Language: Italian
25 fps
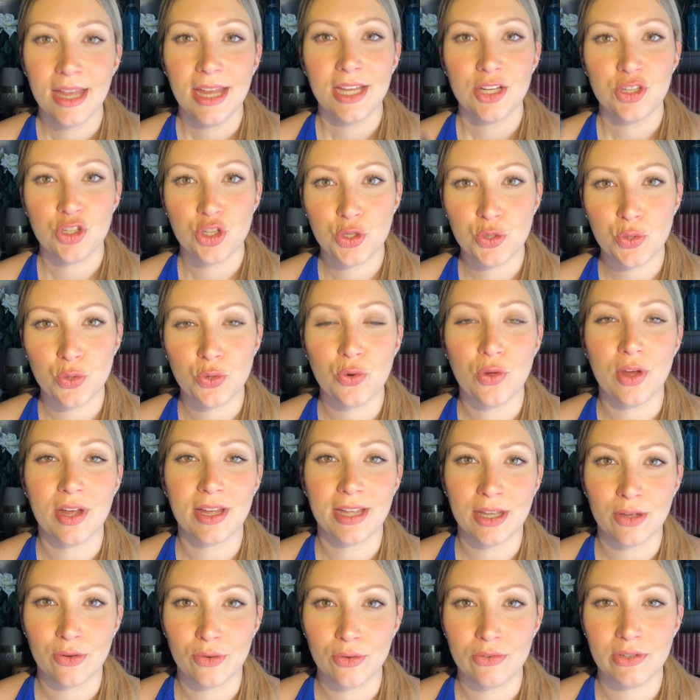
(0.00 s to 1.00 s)
ci sono
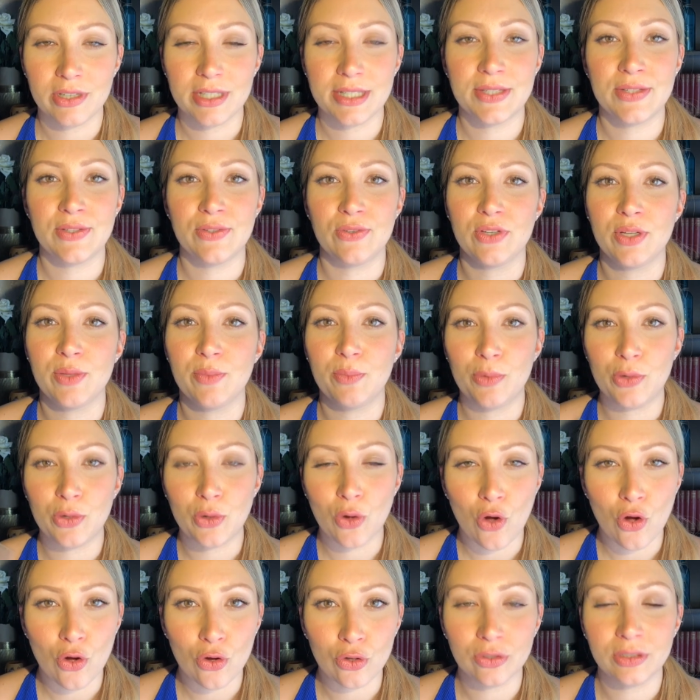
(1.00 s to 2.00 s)
anche colorazioni
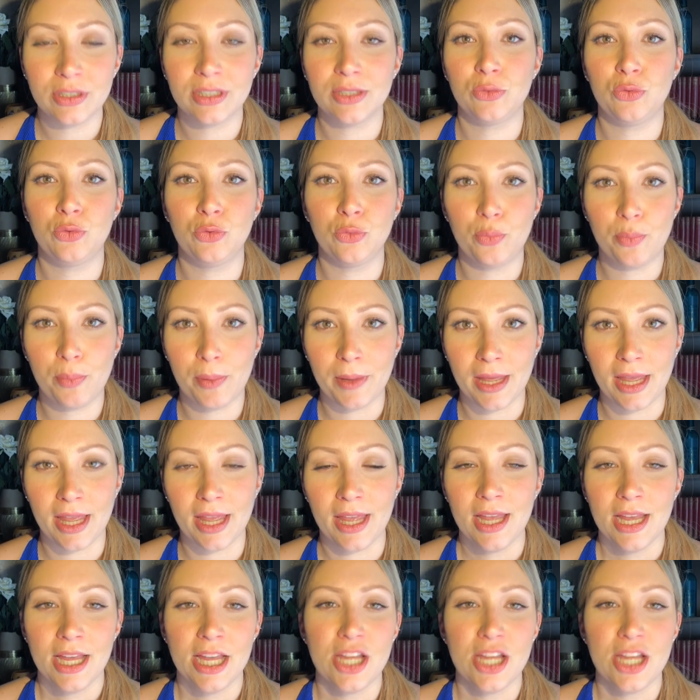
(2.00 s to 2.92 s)
blonde, toupé,